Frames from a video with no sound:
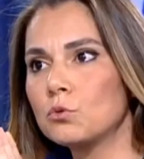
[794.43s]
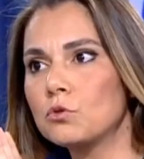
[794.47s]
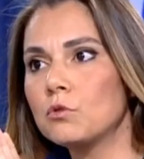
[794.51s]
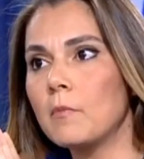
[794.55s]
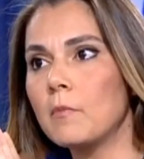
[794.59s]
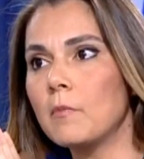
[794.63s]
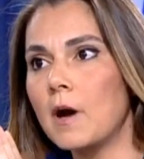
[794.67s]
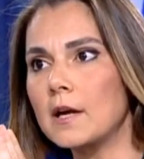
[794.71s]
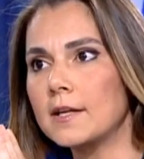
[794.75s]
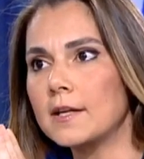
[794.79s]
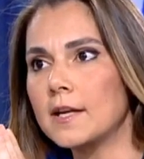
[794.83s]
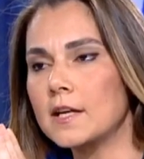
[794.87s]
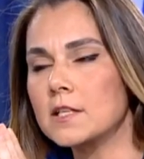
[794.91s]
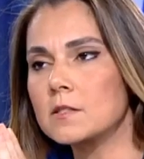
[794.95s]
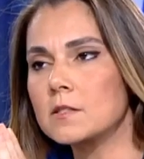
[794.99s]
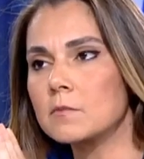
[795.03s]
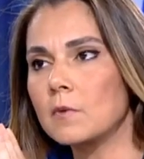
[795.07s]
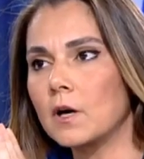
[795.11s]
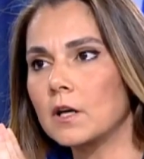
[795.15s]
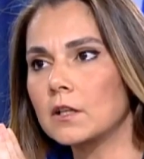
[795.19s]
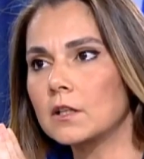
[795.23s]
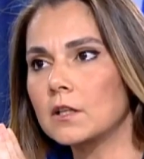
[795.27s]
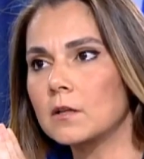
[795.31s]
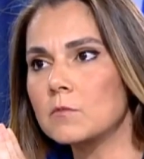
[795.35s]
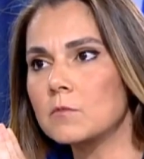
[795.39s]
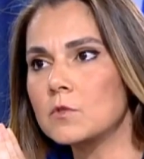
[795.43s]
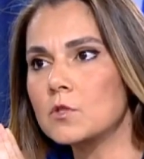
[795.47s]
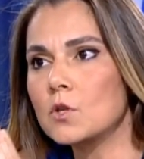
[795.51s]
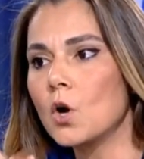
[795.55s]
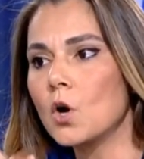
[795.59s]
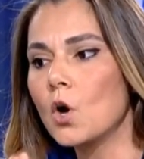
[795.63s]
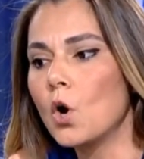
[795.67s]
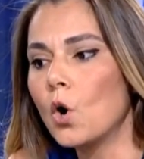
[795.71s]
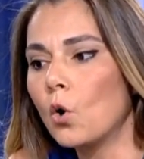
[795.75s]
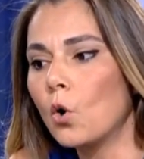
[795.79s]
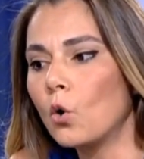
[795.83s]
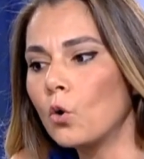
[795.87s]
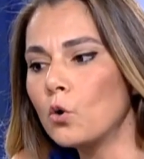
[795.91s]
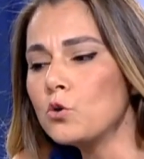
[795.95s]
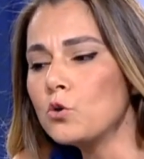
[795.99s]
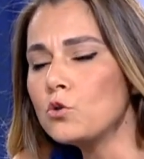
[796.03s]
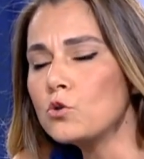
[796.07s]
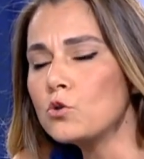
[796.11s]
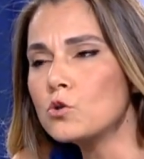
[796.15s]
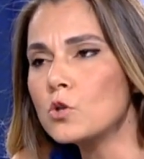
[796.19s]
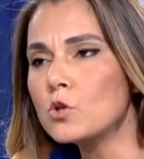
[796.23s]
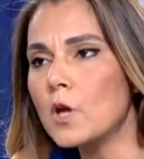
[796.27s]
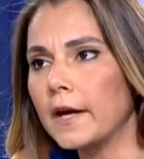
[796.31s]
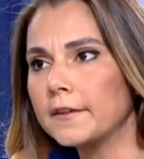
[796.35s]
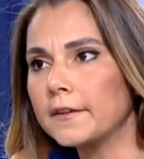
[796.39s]
durdu Merkez Bankamız. O
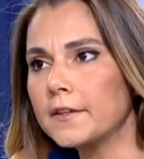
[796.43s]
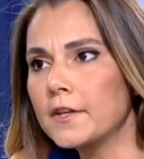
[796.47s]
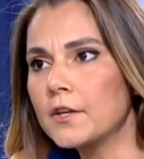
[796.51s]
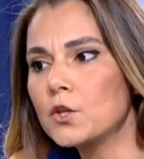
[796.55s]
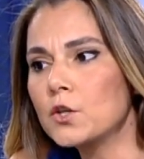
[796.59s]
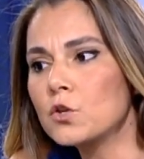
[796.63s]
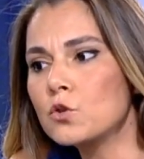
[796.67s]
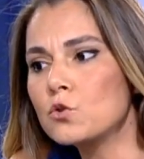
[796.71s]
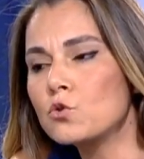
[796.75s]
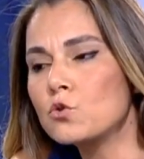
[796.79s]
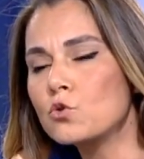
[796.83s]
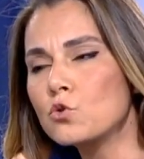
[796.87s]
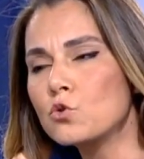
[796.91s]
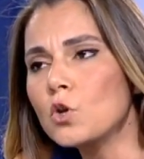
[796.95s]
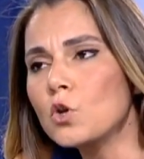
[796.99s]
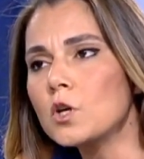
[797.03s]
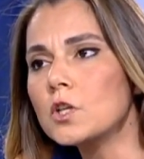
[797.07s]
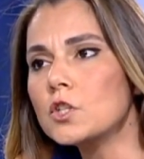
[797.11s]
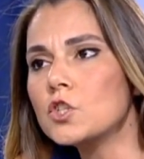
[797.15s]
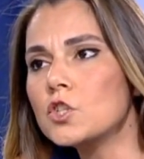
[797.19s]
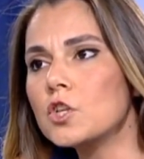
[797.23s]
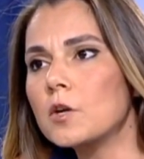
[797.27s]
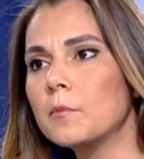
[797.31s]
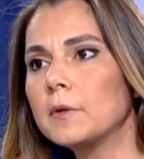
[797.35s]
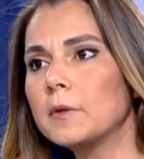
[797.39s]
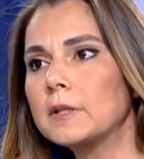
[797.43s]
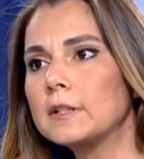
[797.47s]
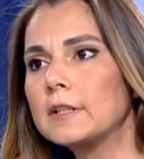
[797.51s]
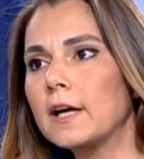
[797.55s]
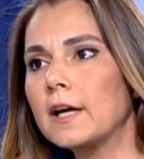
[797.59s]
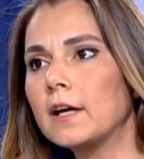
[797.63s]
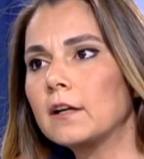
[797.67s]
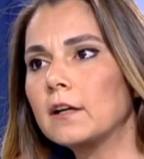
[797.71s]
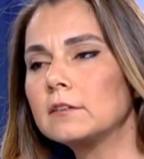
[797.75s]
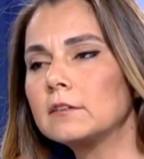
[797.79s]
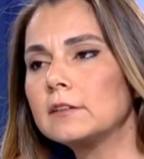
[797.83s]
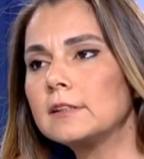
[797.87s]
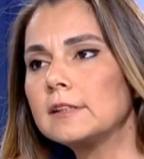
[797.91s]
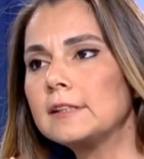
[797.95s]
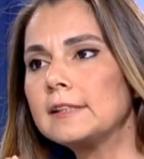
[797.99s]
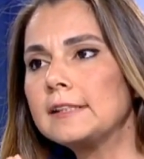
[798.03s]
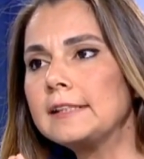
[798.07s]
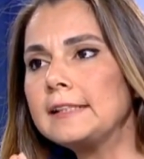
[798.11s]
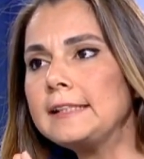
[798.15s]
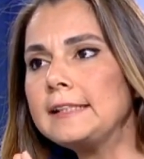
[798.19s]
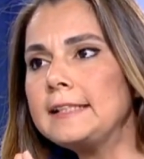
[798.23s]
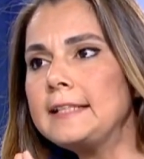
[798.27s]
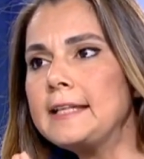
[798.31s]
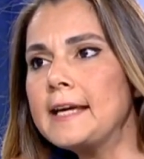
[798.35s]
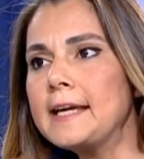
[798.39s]
yüzden şu aşamada
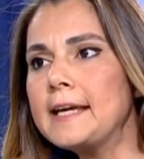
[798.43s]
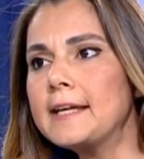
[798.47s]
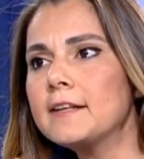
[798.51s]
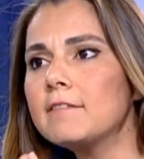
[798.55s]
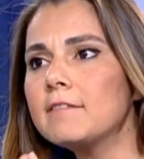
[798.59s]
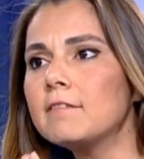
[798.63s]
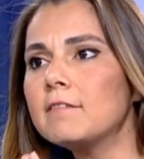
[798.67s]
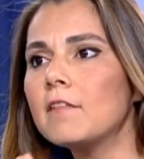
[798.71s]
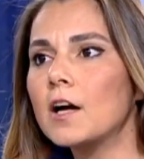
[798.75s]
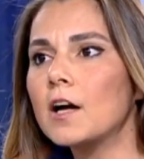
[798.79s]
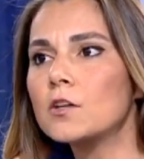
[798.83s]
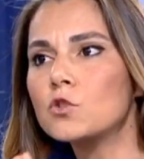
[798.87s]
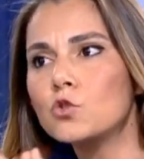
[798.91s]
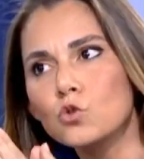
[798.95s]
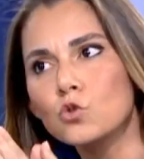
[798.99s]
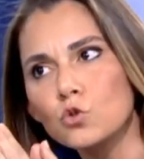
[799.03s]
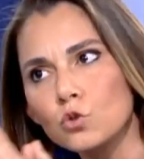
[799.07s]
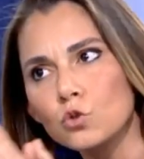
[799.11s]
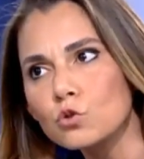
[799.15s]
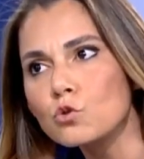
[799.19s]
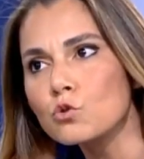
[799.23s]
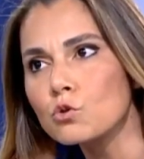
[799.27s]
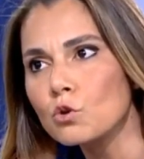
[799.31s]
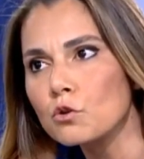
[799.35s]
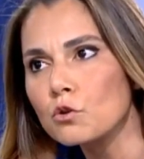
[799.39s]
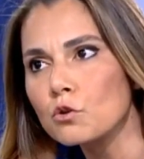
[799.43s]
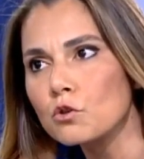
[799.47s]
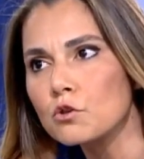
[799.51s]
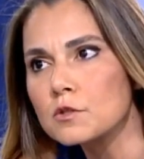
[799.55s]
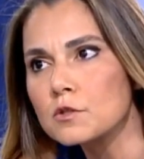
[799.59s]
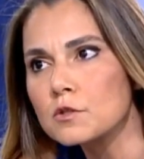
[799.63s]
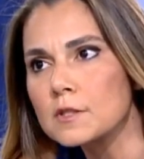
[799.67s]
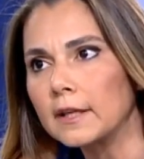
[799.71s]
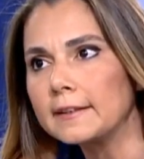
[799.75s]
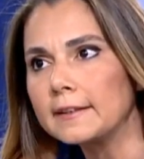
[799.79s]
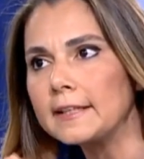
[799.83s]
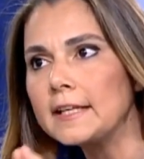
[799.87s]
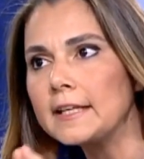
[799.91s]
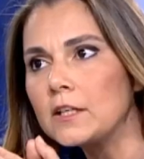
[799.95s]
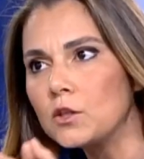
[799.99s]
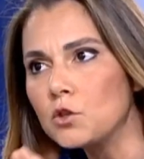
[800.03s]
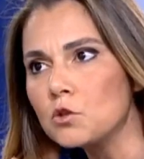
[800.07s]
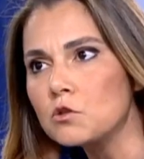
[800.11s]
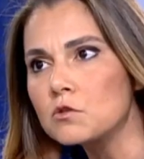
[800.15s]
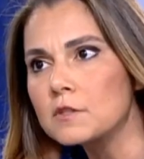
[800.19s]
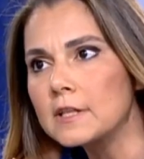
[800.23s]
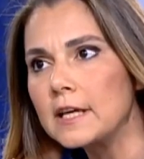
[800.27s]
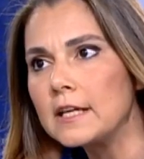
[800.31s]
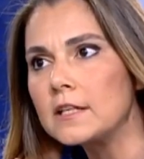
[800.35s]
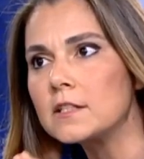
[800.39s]
yeri var. Şunu soruyorsan
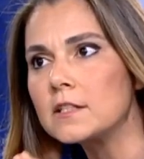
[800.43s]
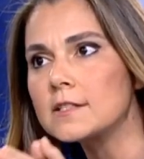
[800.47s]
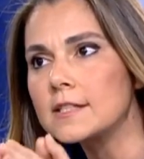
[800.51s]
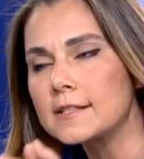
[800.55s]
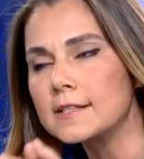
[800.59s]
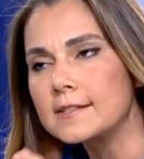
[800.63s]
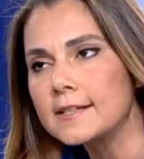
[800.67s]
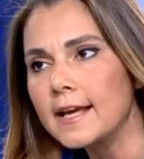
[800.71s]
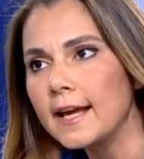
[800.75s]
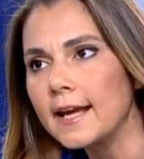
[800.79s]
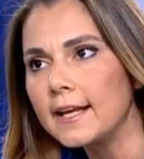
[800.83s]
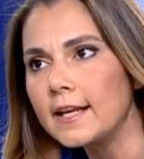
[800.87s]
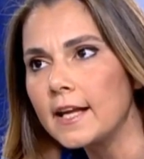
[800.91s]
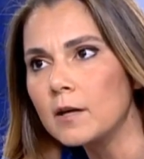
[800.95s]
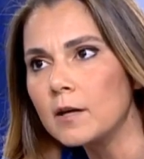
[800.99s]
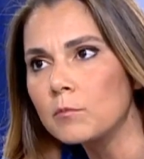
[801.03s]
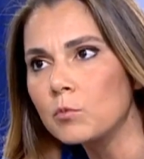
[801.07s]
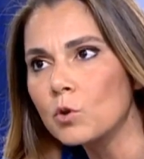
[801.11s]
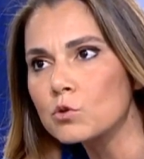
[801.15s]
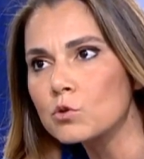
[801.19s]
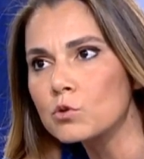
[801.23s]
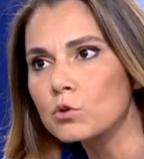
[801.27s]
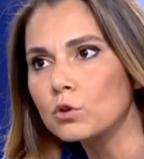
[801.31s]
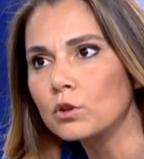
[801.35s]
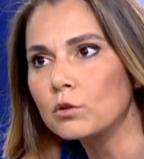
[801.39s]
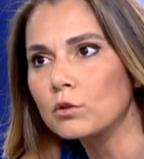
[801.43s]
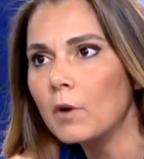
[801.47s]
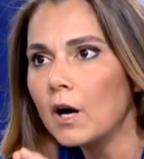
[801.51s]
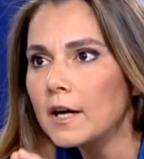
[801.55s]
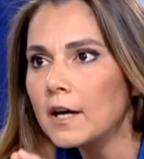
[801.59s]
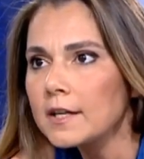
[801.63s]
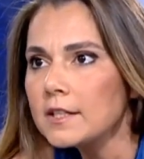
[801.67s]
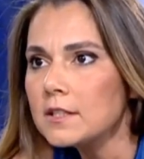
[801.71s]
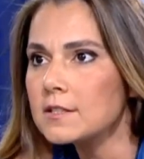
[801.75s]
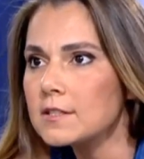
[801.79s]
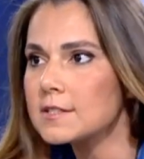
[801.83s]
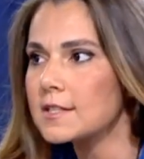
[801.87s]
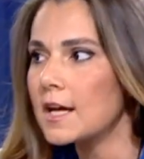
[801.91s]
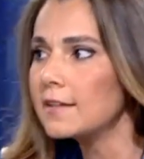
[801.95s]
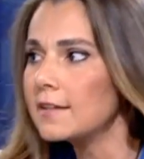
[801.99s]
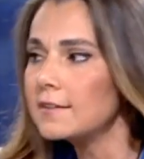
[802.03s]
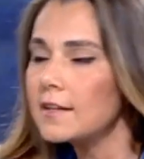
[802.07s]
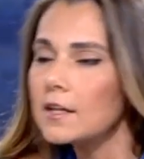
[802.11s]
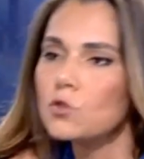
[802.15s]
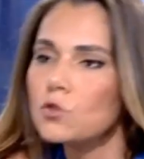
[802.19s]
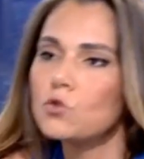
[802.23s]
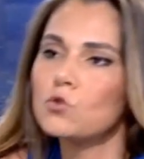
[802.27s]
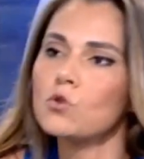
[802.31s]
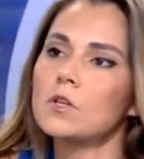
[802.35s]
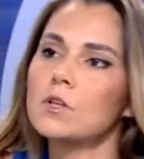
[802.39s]
200 gelirse TL bozulur mu? Hayır
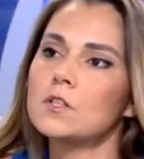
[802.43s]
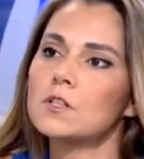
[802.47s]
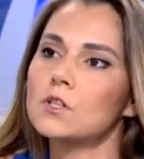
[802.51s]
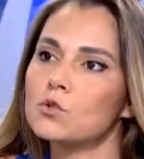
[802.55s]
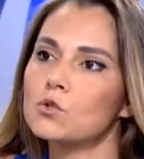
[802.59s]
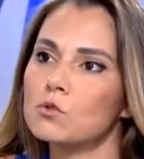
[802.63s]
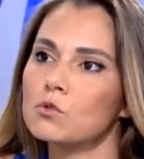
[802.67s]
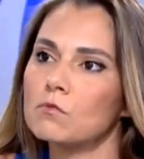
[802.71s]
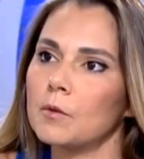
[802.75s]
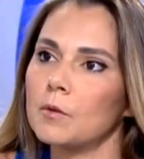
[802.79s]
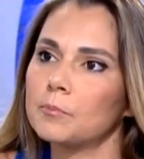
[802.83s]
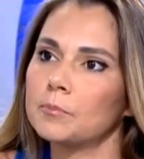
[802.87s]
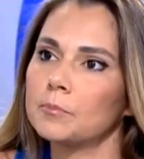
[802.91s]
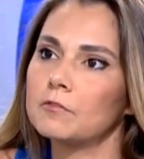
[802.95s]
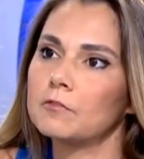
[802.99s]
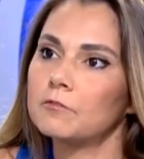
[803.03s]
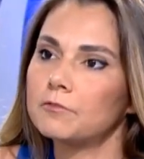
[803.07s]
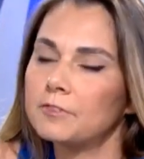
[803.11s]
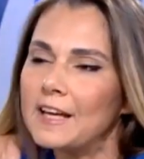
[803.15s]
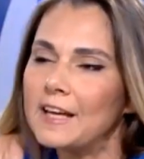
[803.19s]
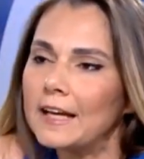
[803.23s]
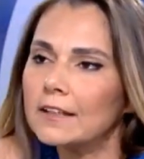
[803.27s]
zaten şu anda swap'ta.